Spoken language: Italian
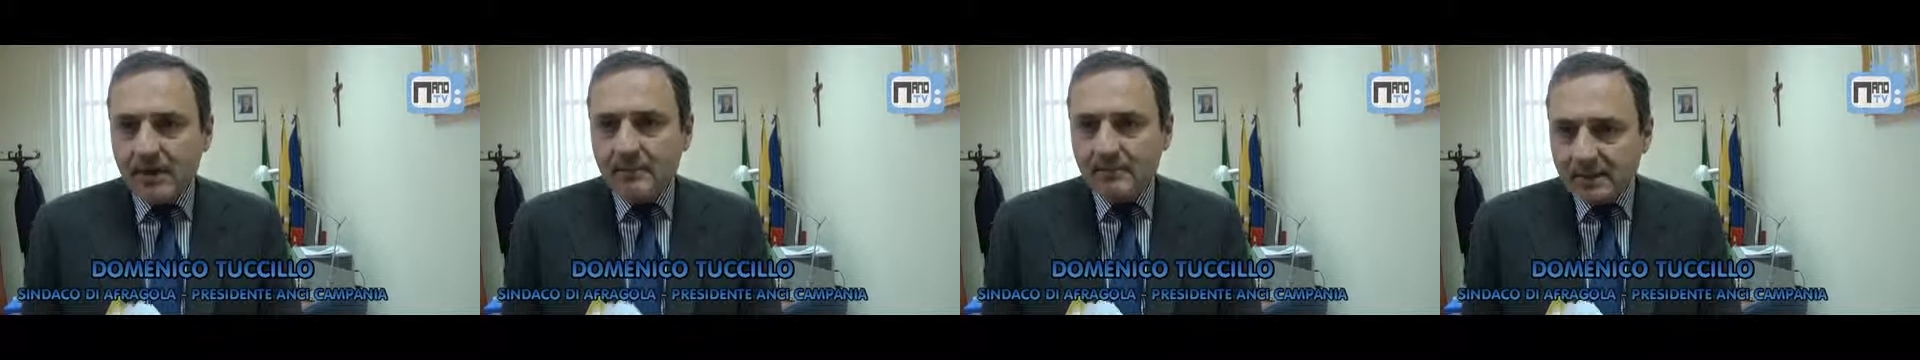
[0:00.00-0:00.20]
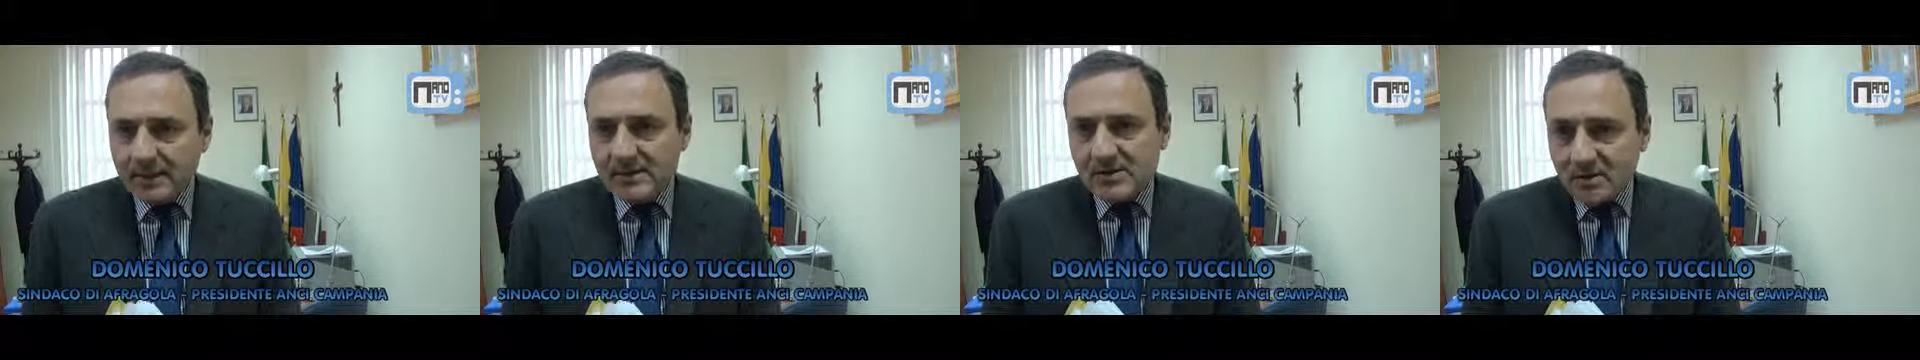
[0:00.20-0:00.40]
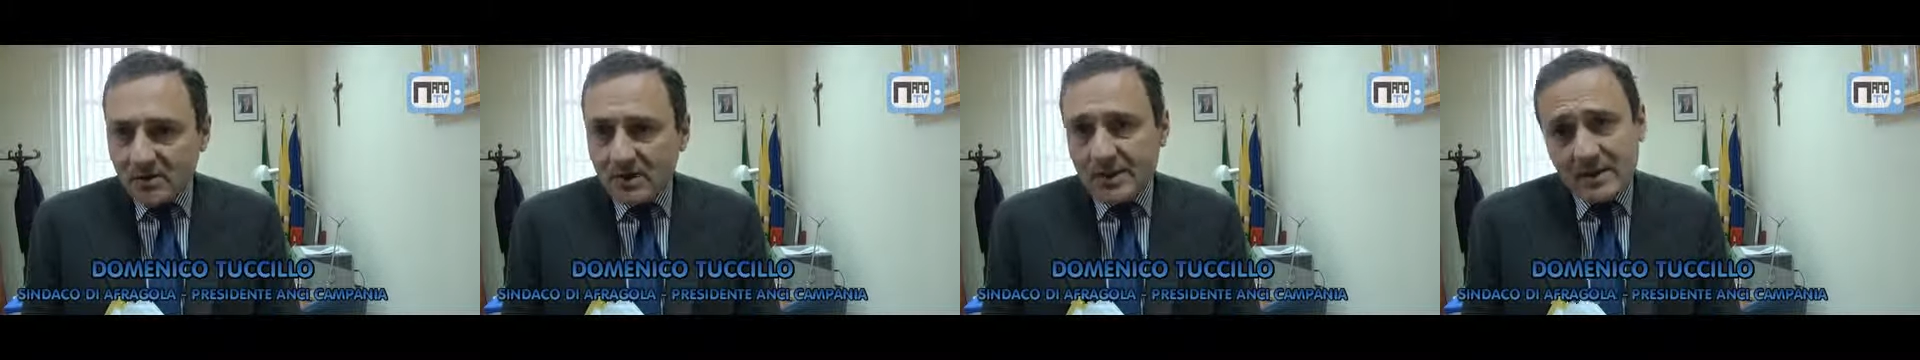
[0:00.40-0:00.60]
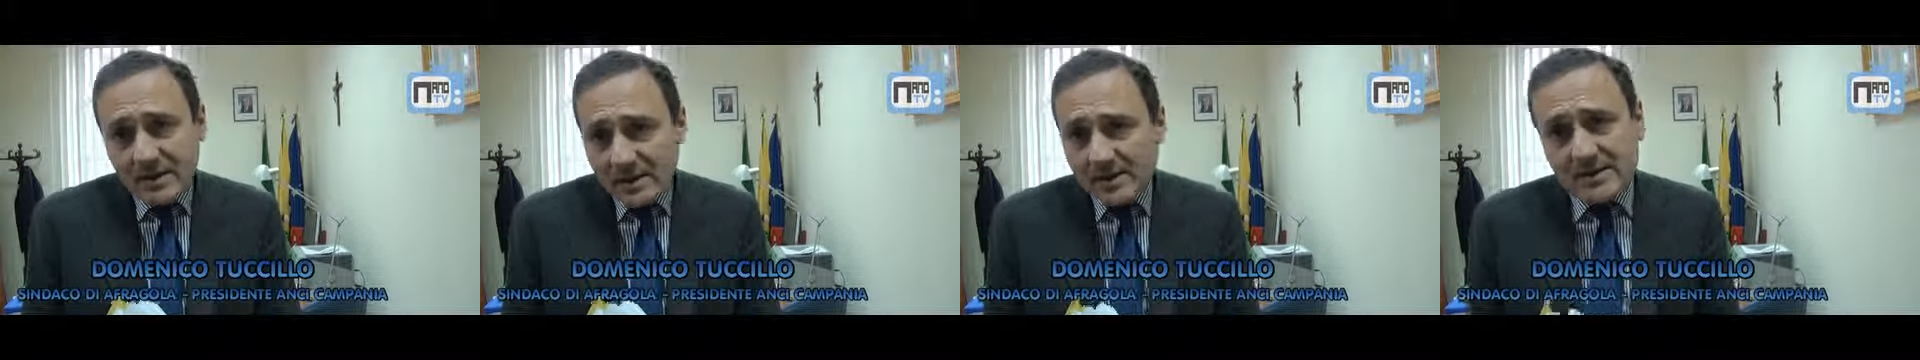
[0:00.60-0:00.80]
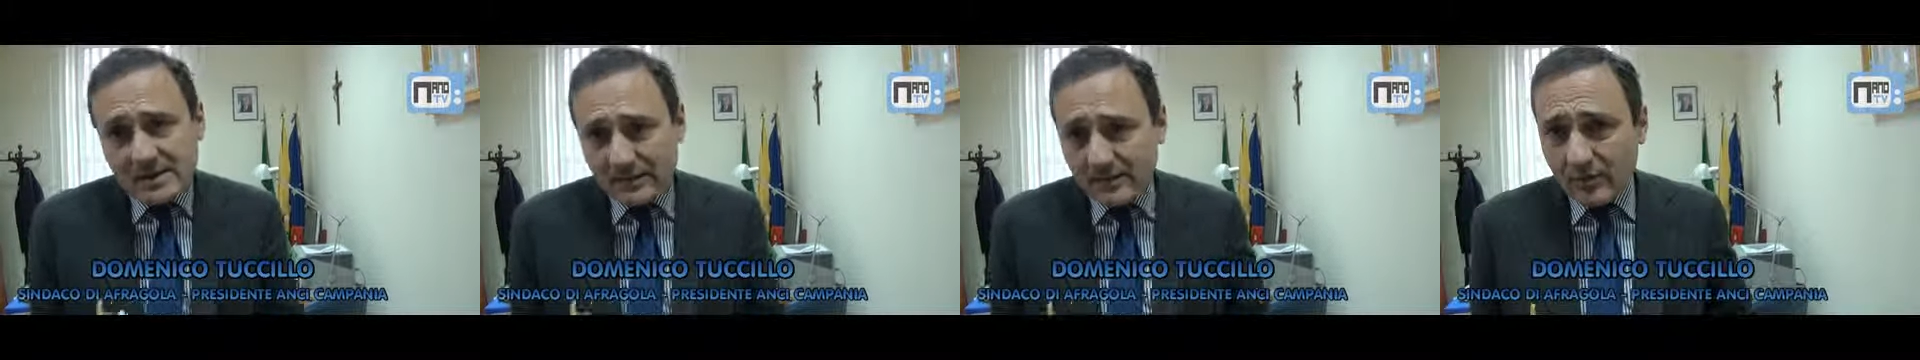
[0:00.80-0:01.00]
ammesso che
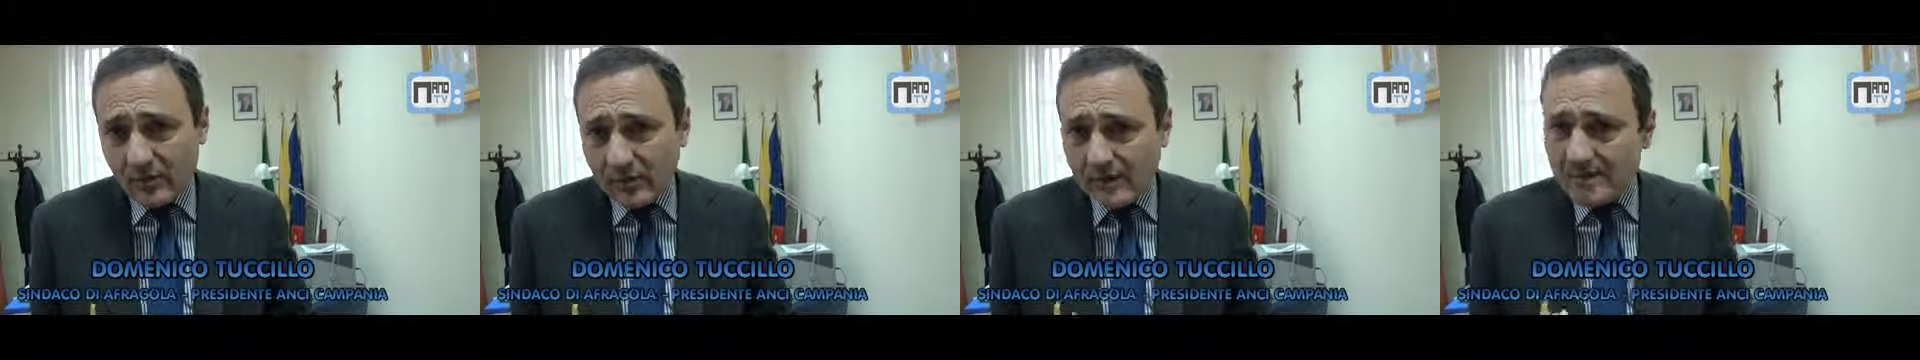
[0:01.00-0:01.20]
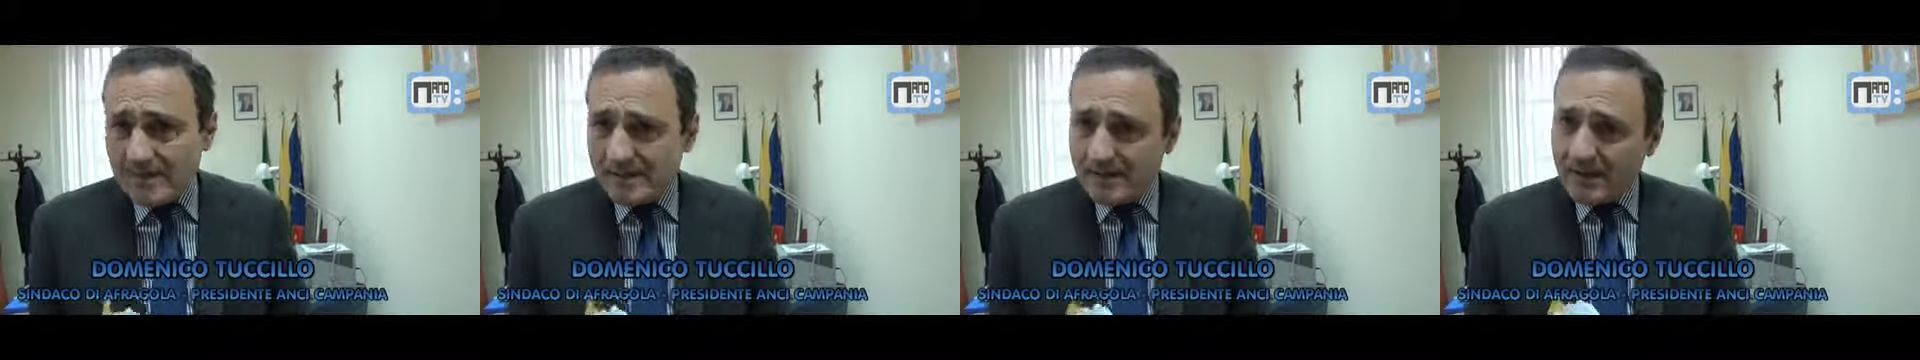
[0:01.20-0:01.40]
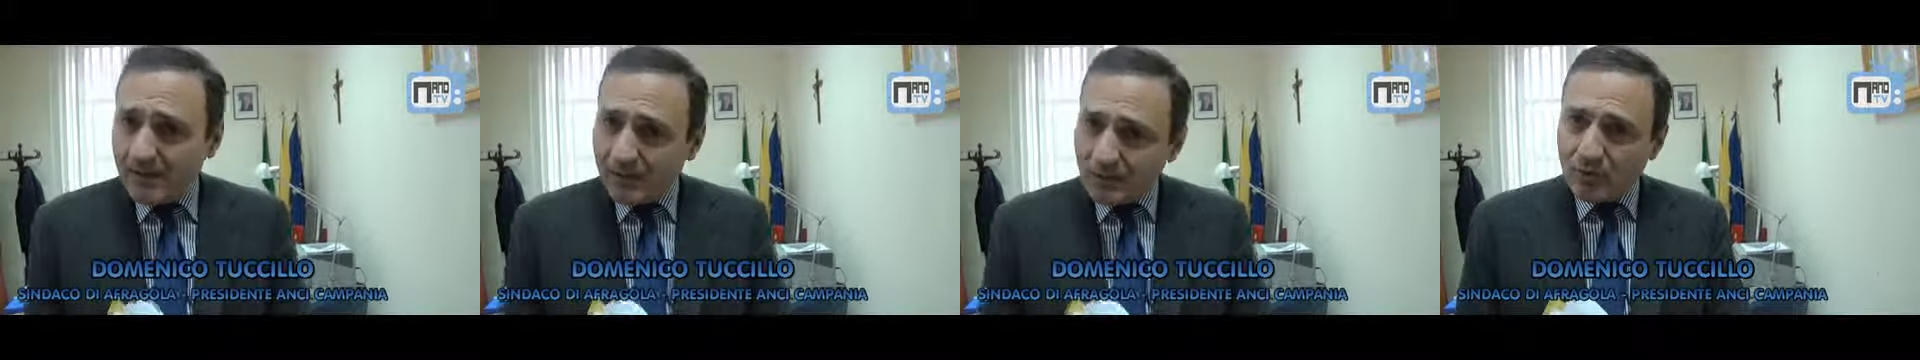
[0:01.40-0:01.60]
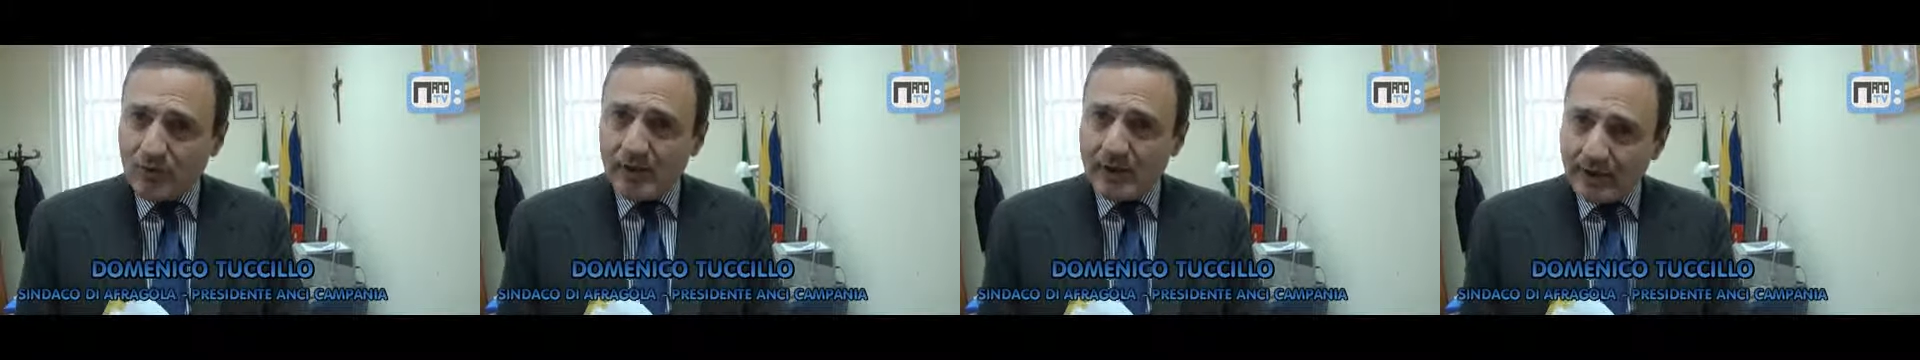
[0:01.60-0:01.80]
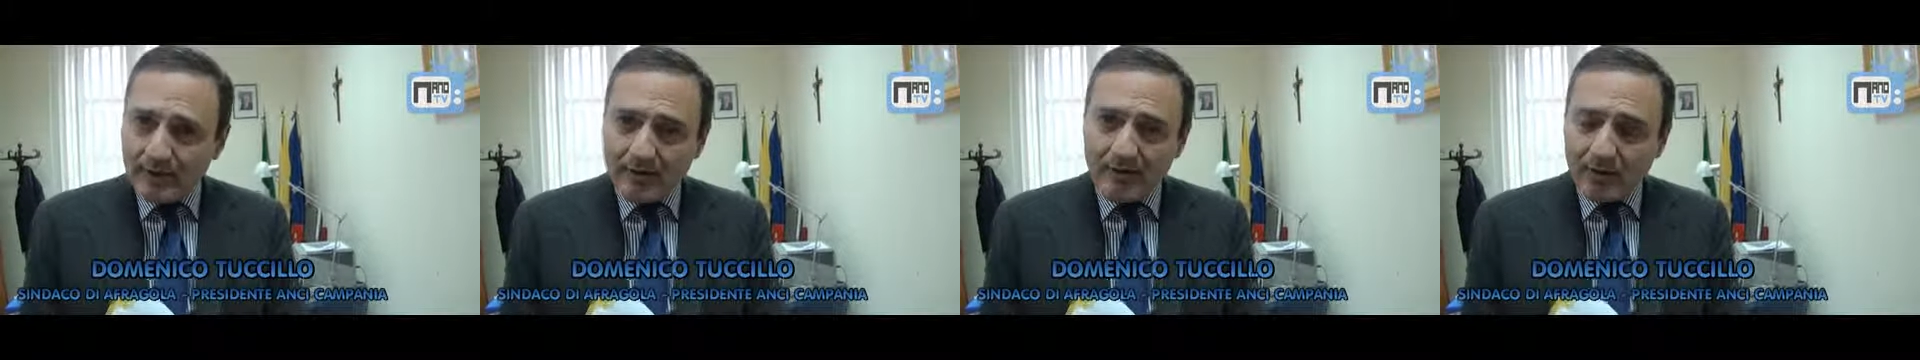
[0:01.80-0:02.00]
li si volesse
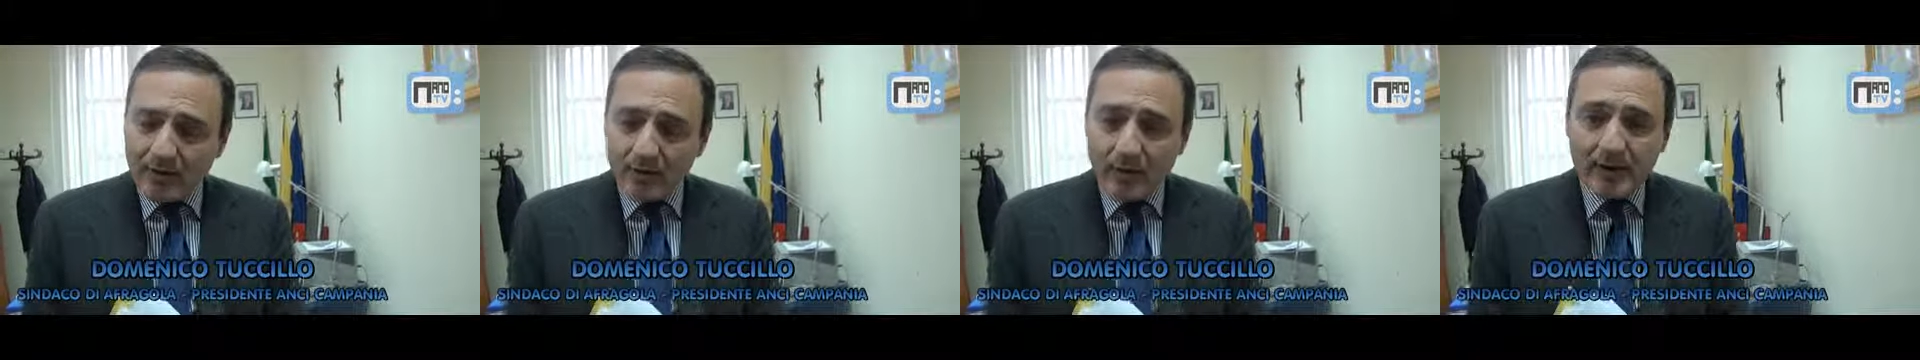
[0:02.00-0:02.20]
epurare.